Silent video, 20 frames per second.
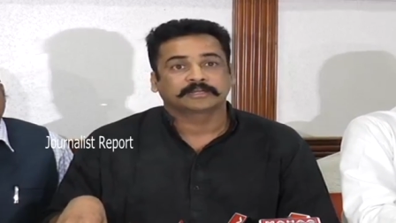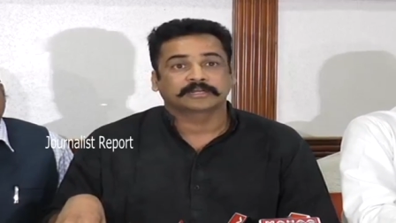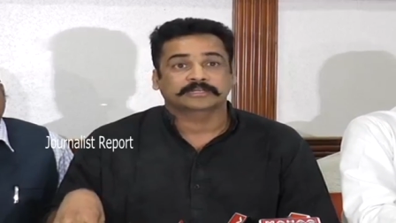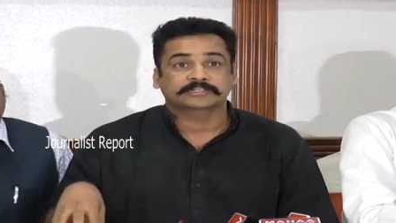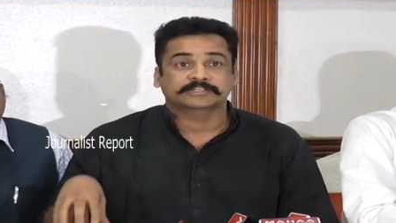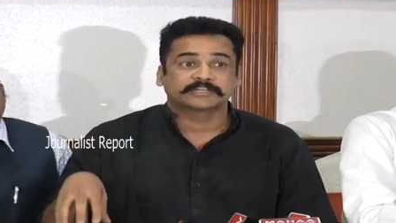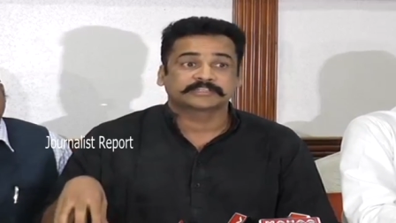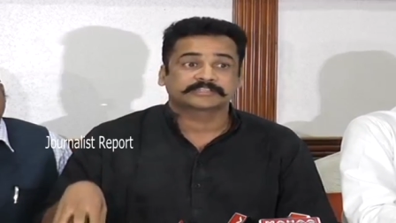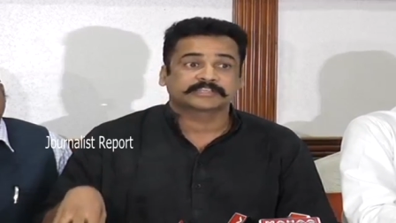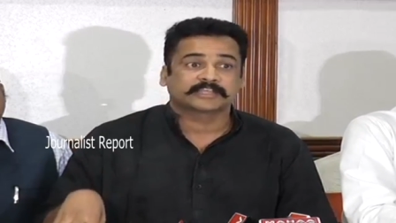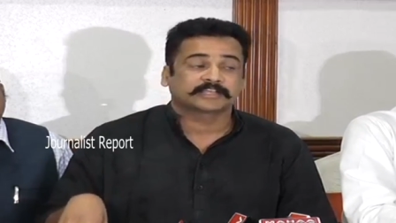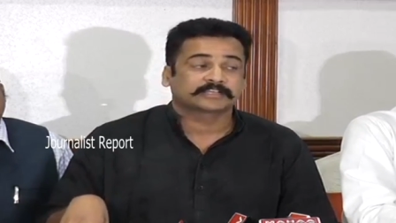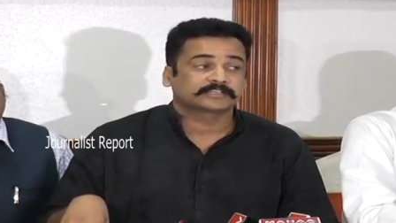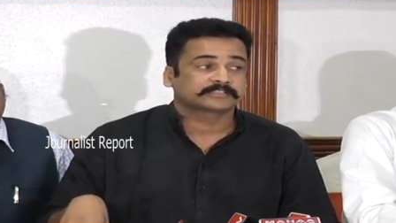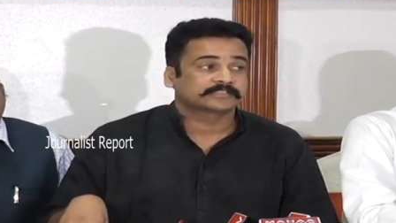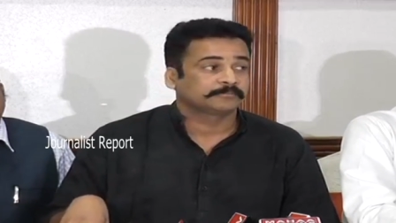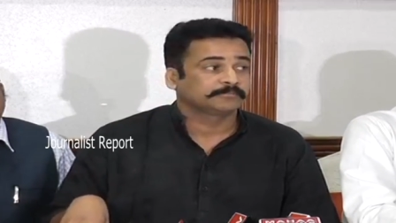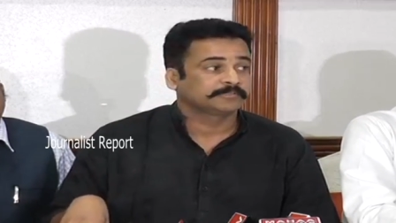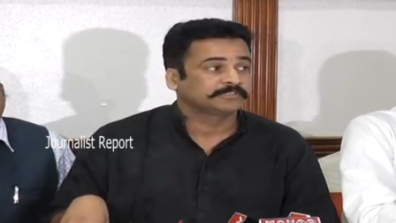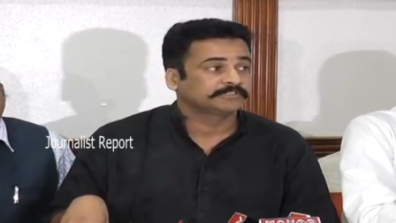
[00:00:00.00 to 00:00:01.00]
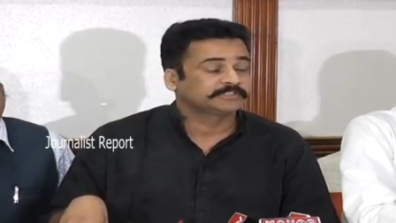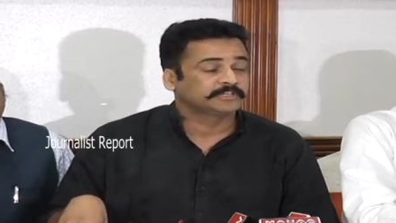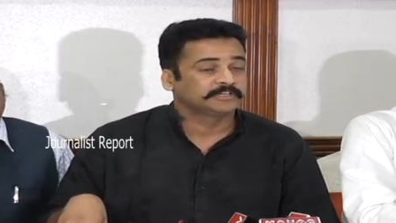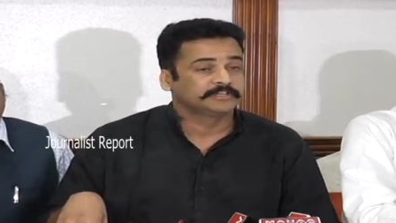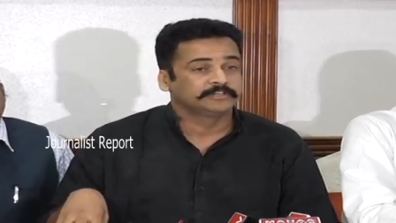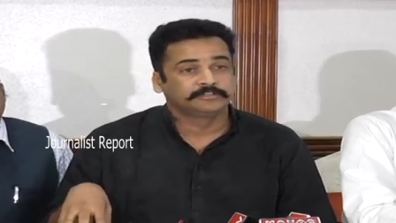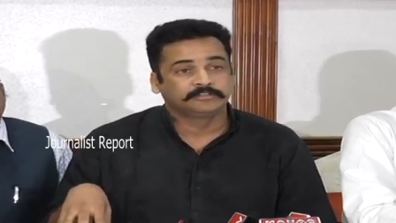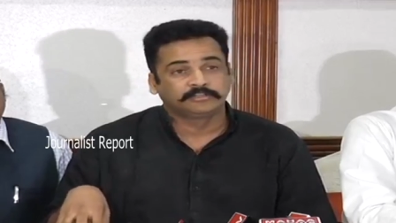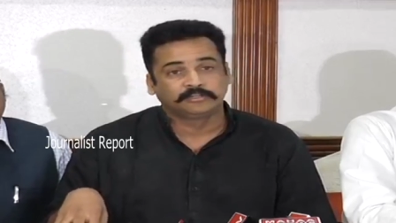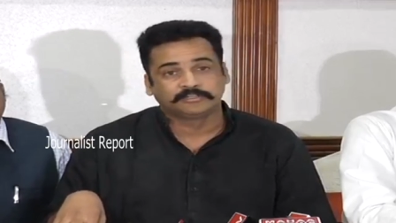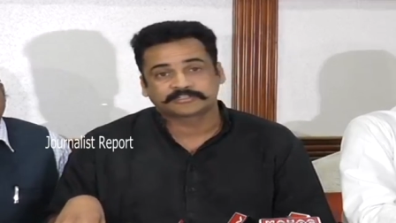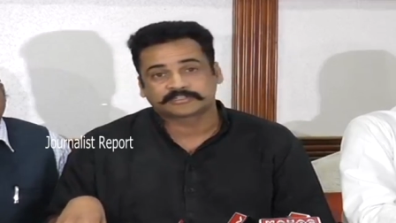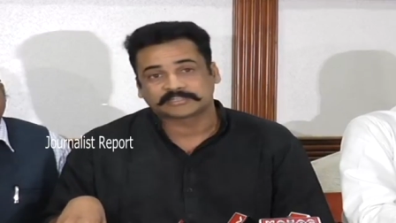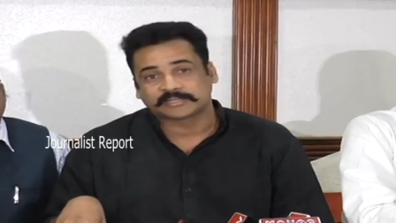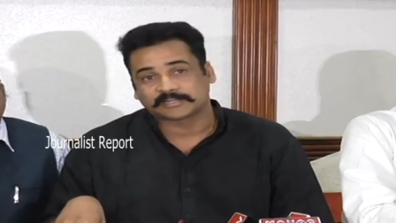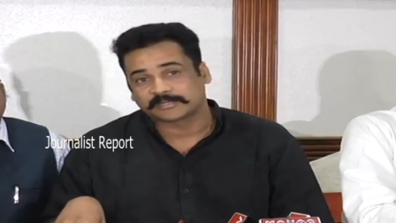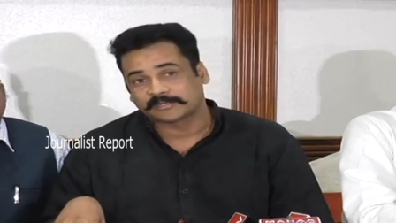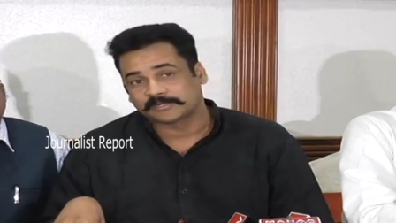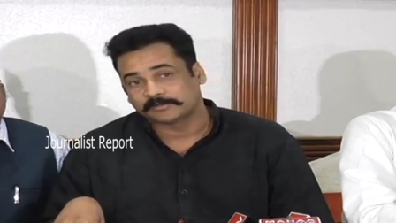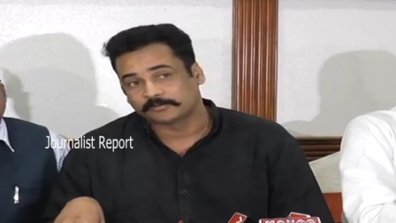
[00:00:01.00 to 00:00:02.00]
రక్షణ శాఖ సంబంధించిన నిధులు
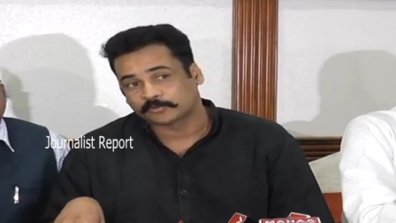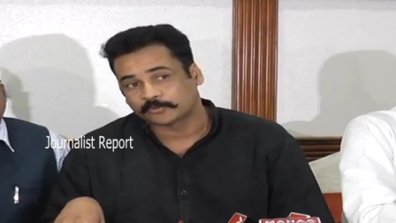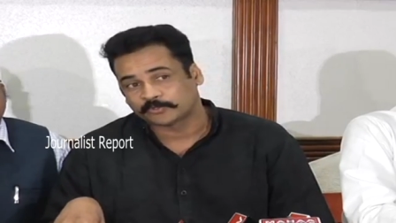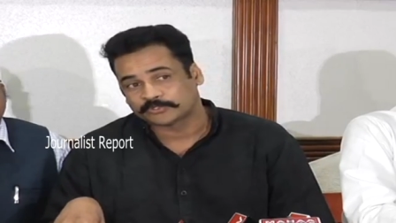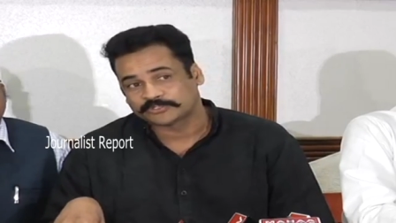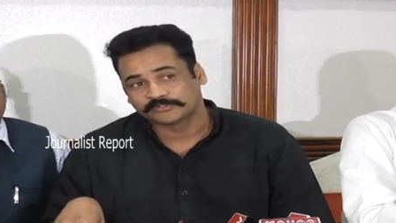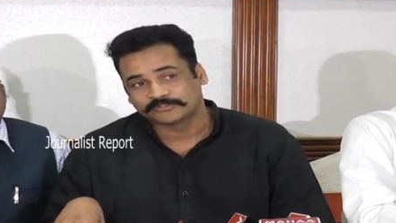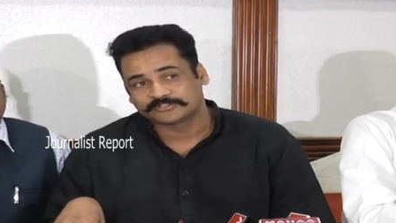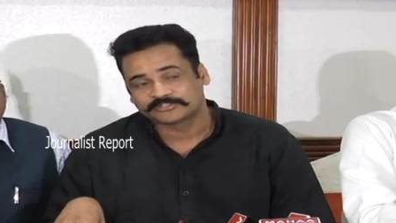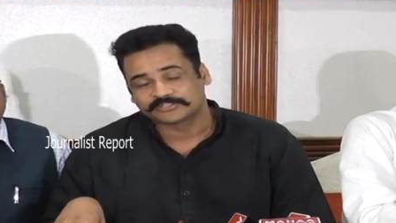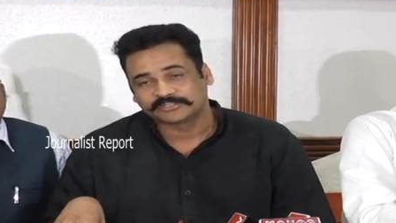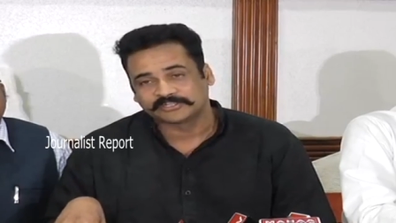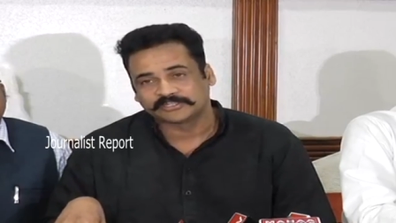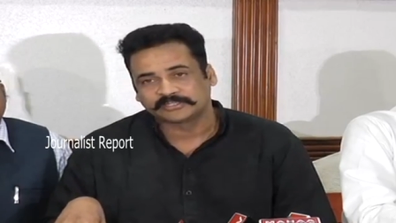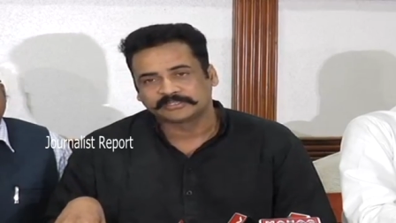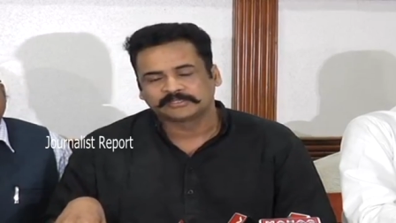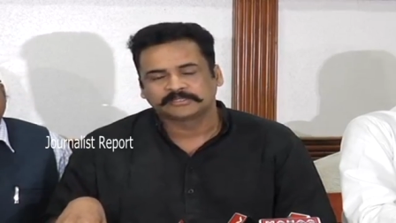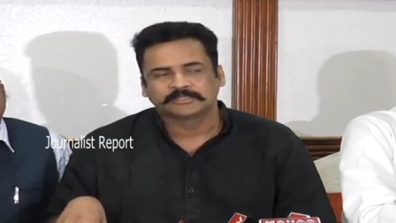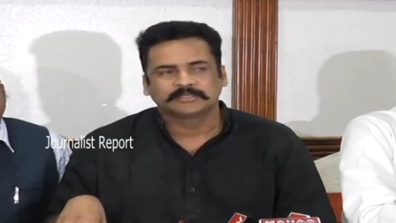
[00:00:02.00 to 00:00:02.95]
ఇస్తారా అనే ఒక క్వశ్చన్ వచ్చింది